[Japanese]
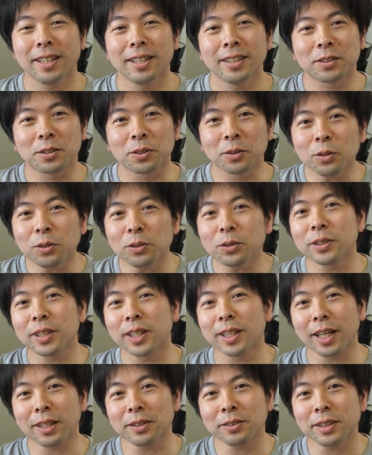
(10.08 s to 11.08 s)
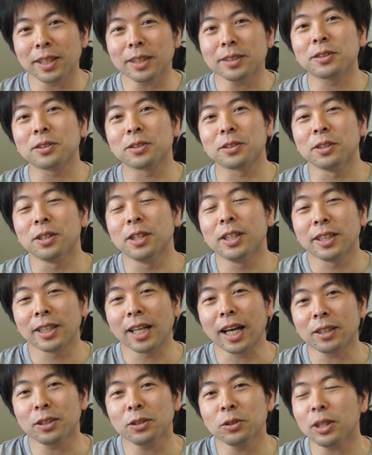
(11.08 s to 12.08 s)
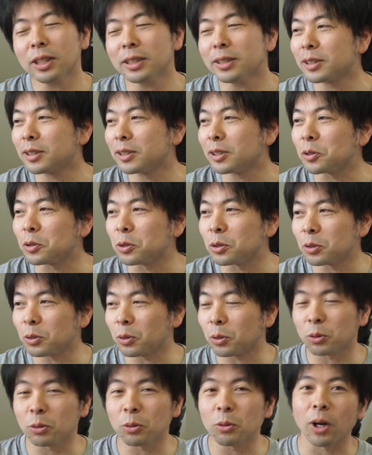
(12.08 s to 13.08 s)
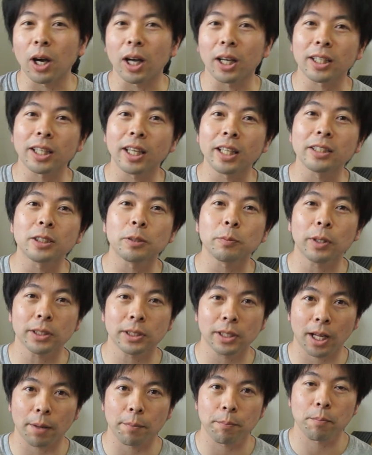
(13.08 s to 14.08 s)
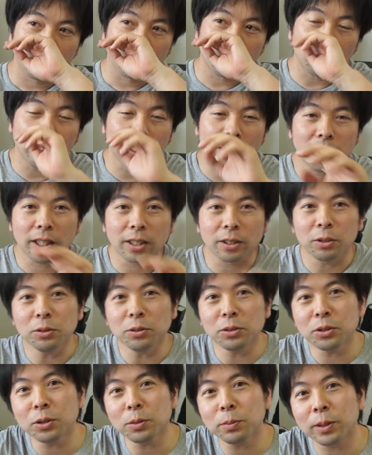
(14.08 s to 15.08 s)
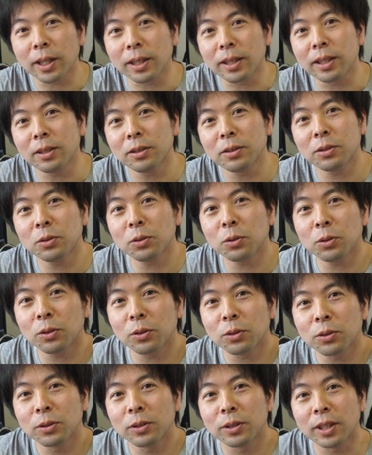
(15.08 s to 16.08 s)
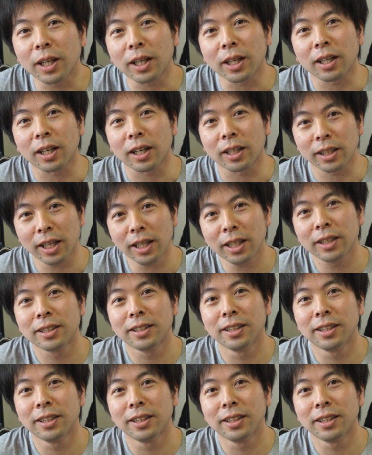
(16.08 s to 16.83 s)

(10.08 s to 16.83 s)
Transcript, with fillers: すごくね役立つ役立つことを発見しましたこれね YouTube やってる人だからかな